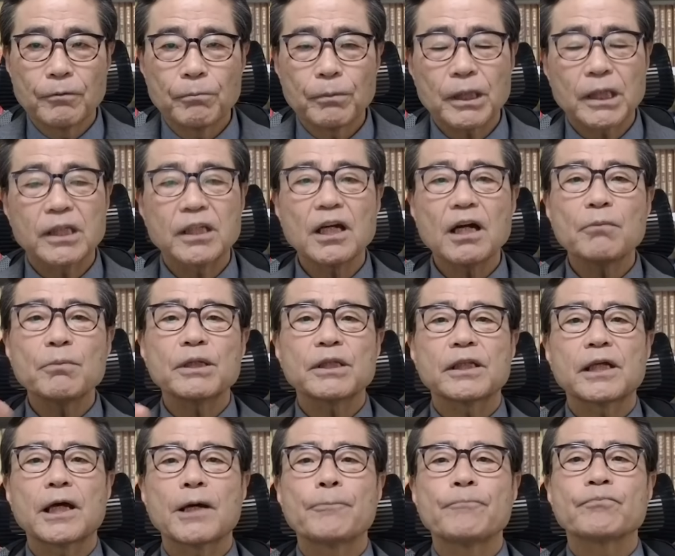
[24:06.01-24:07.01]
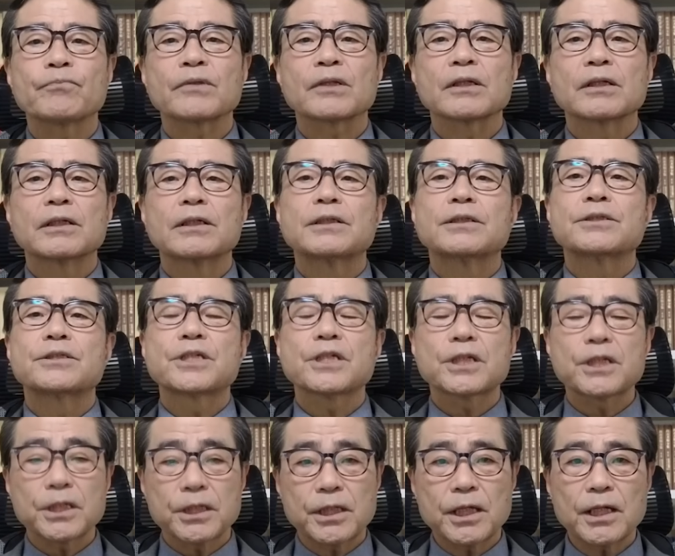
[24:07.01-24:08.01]
まあ、極めて
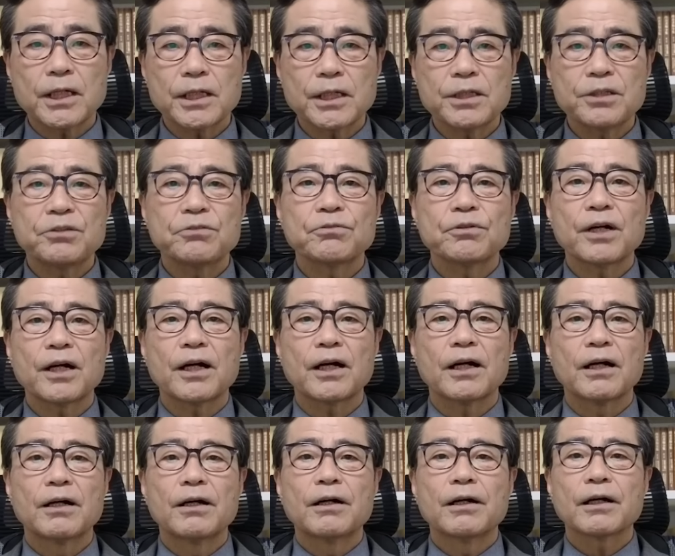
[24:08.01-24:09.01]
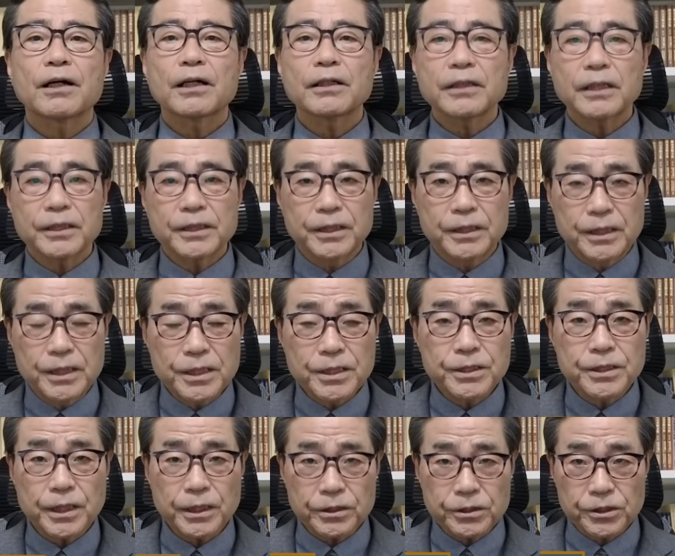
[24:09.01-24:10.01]
時期的にはかなり
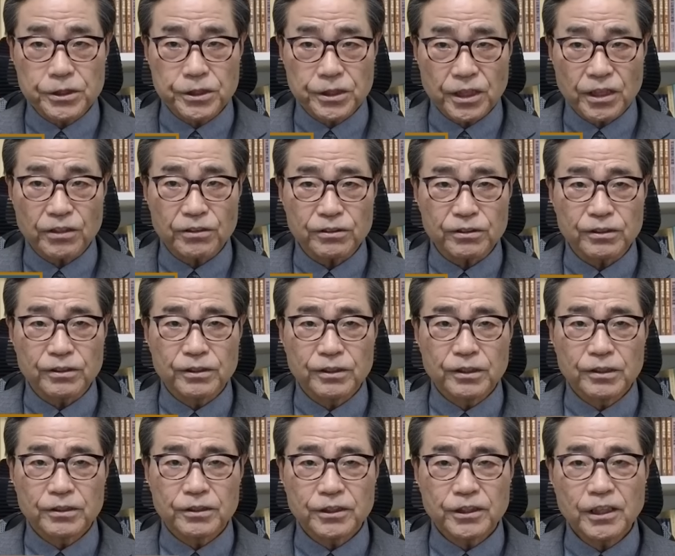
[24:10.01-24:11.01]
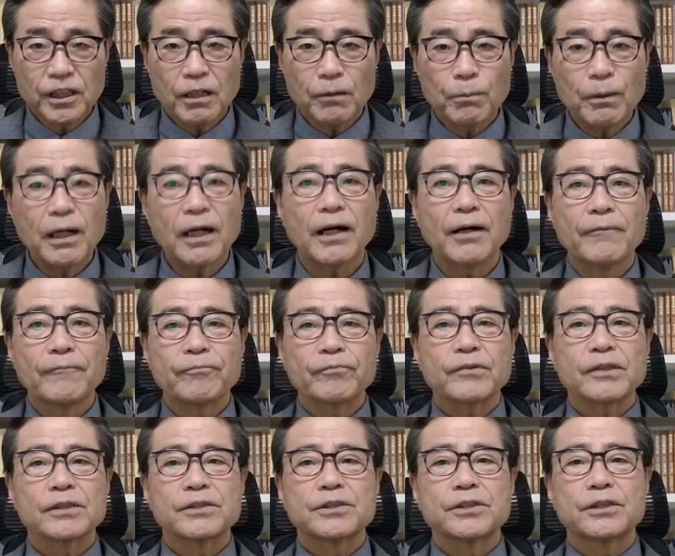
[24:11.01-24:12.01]
近接している。いわば、
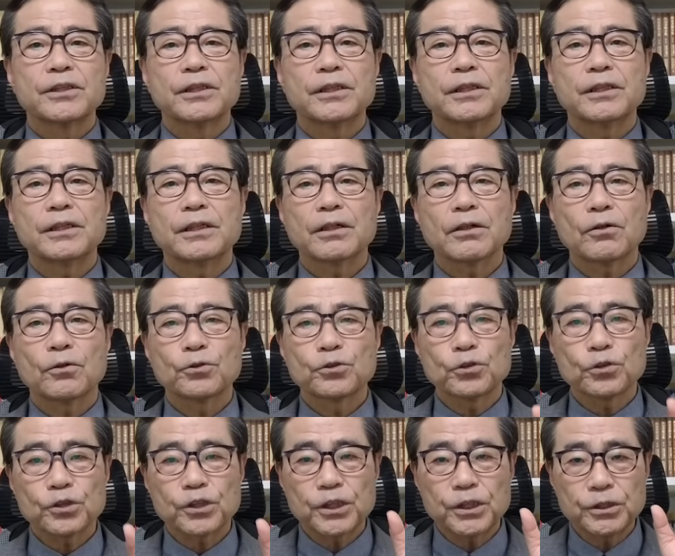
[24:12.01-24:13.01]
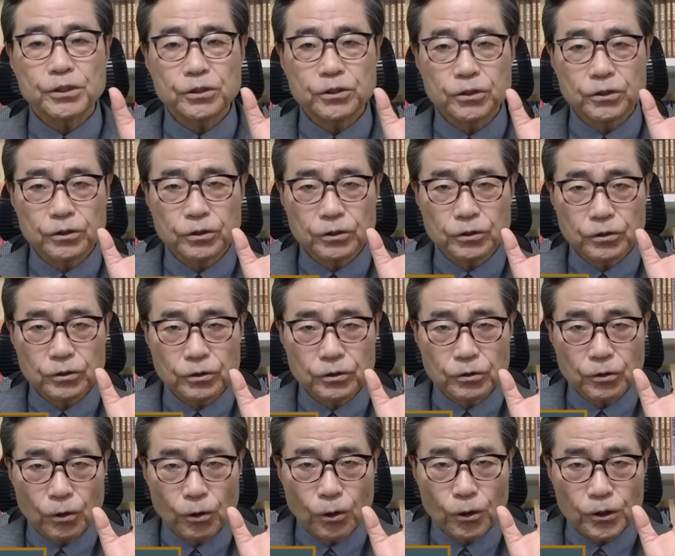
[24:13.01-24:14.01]
えー、補助金
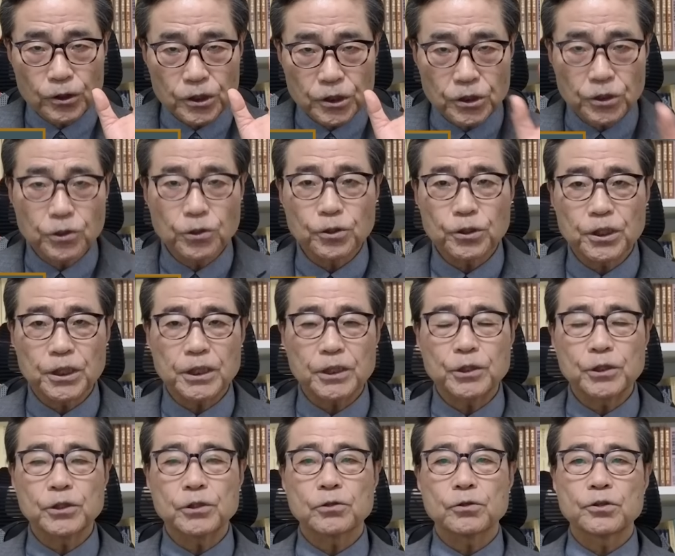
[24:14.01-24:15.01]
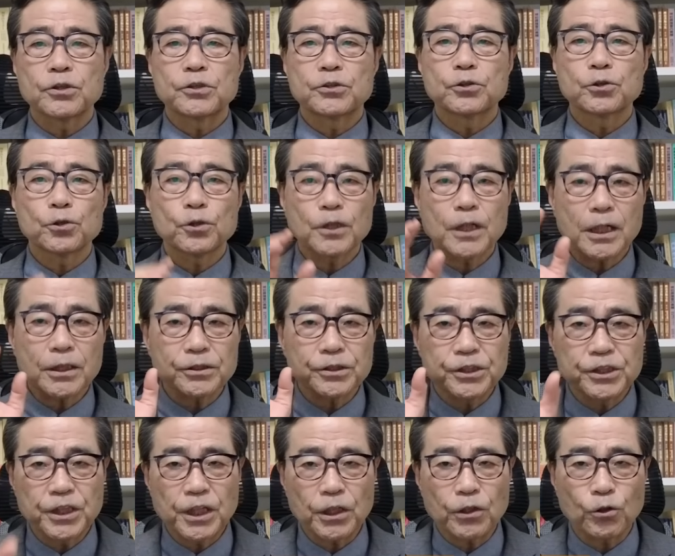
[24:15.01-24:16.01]
を信用金庫に増額
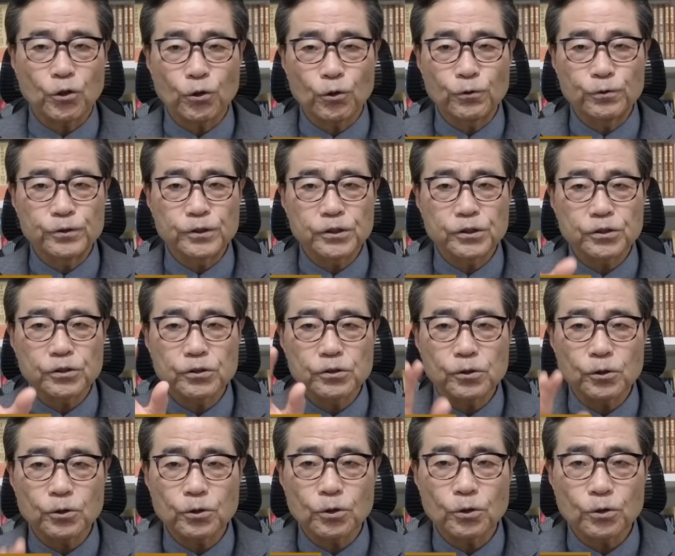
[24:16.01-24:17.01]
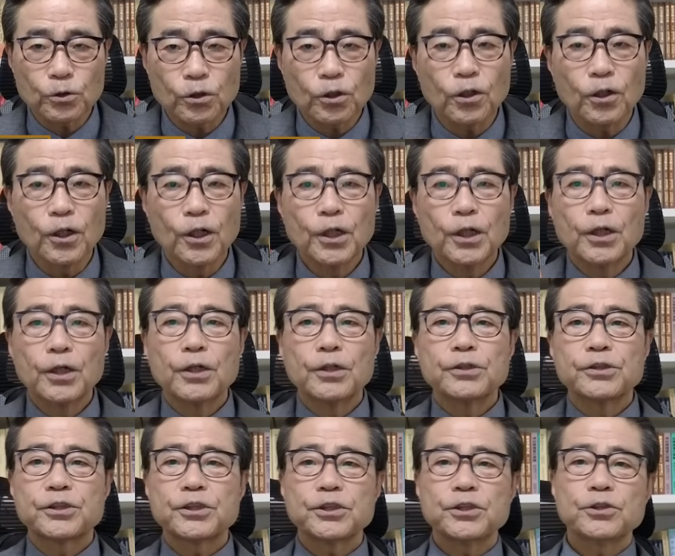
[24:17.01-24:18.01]
して交付することと、
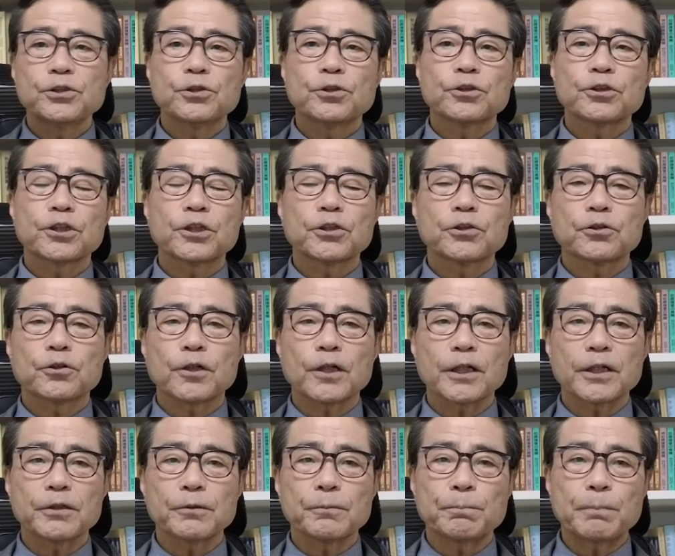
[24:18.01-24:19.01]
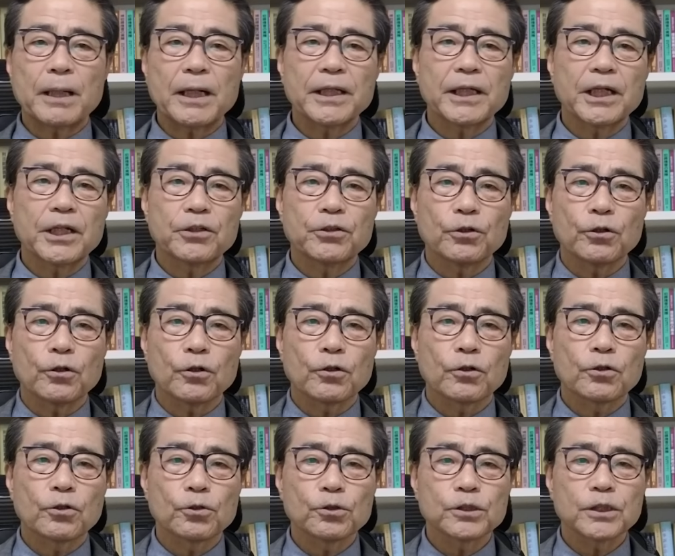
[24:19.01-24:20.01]
信用金庫からの
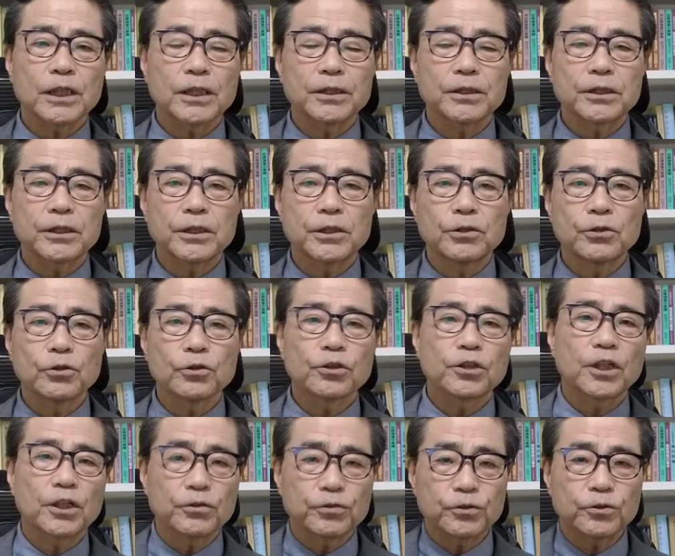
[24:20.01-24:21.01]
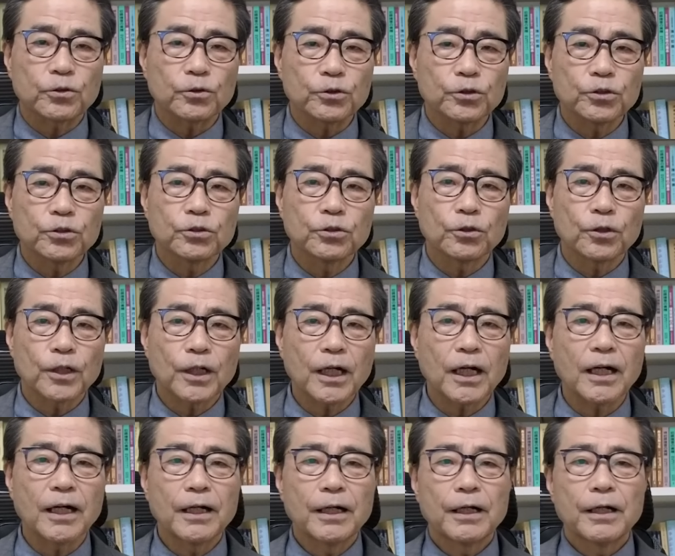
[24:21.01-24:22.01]
パレード、協賛金の寄付というの
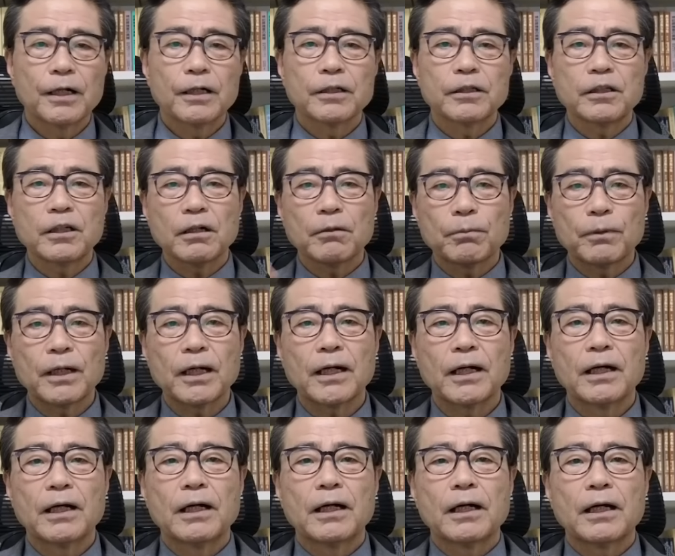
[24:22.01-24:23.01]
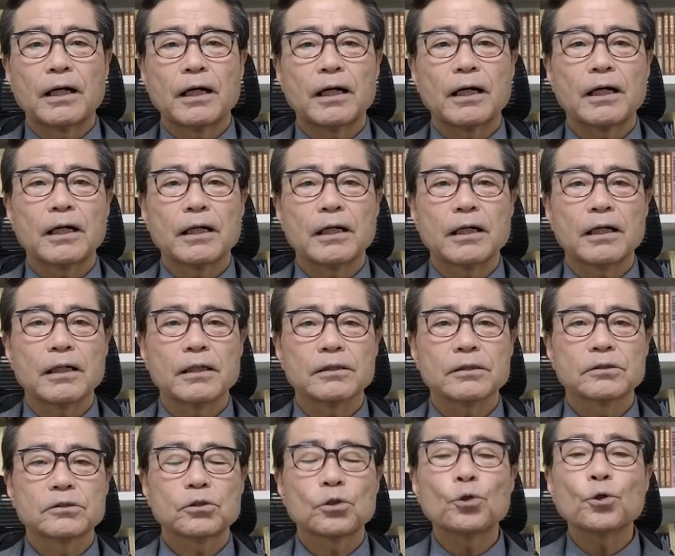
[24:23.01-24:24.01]
が、いわば、
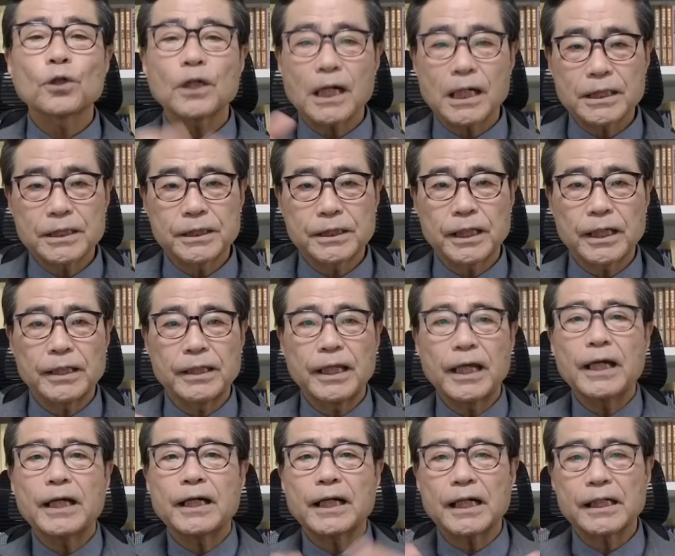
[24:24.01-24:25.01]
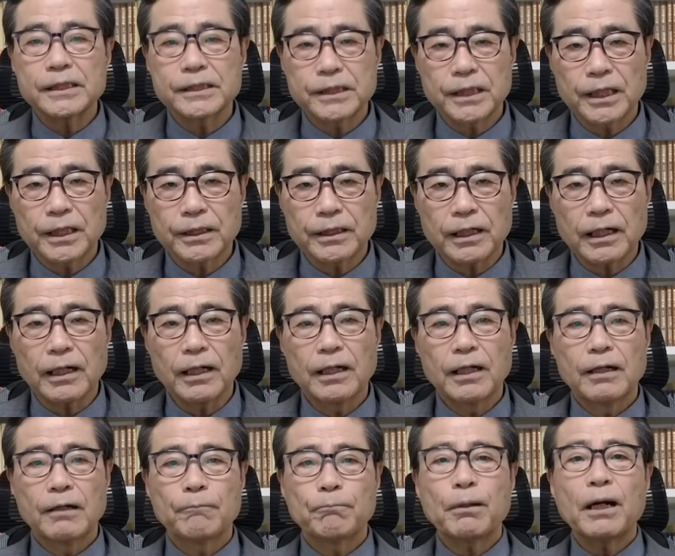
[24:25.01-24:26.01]
あ相関して連関していた、
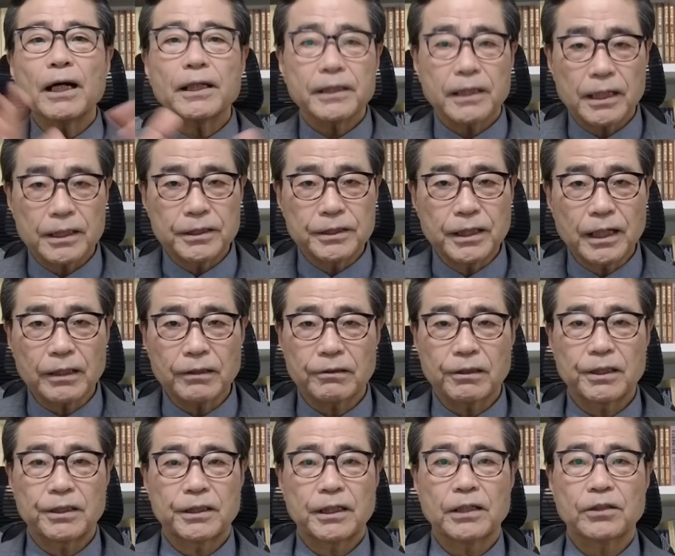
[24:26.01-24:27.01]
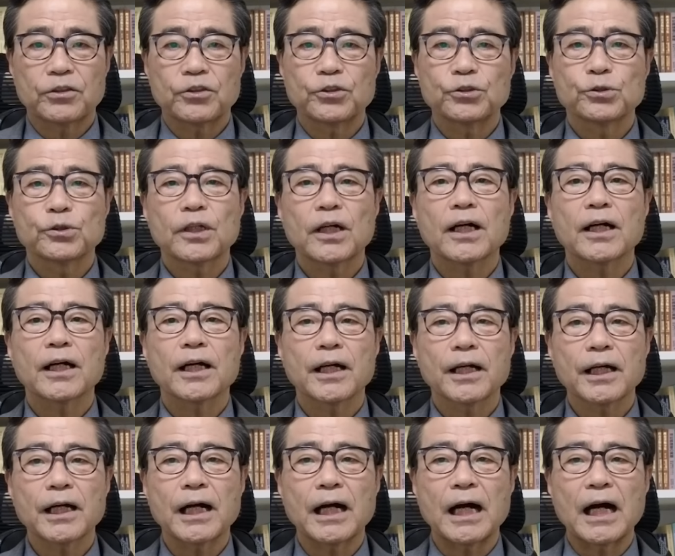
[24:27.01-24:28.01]
バータになっていたという
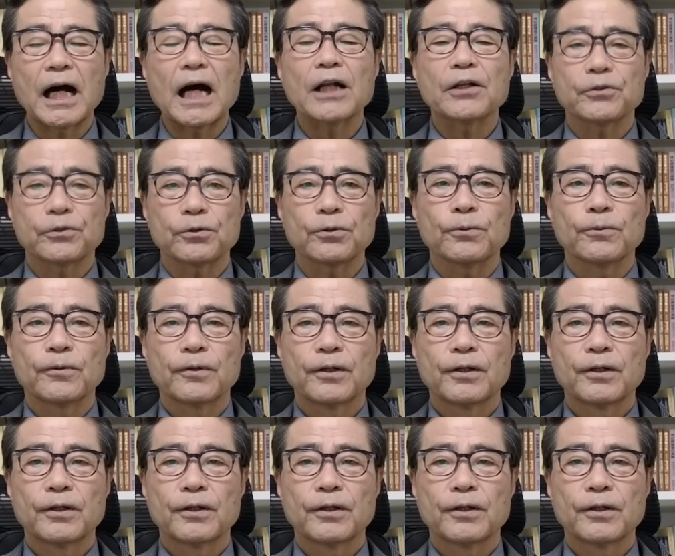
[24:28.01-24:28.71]
疑いがあると。